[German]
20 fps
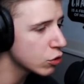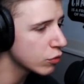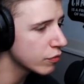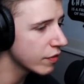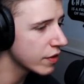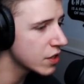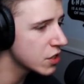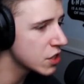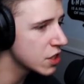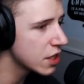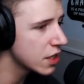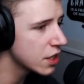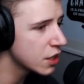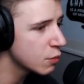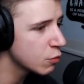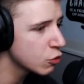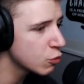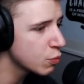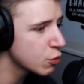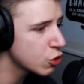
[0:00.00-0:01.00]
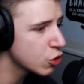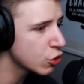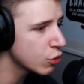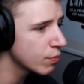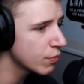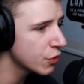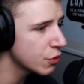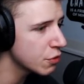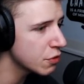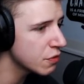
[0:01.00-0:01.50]
so ein Ventil. Ich muss
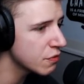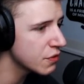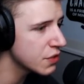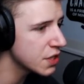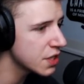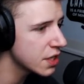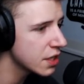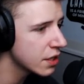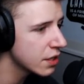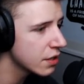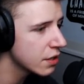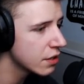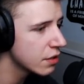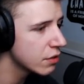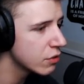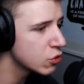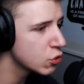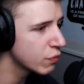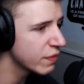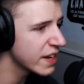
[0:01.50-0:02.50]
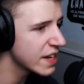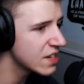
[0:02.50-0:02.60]
bestimmt irgendwie so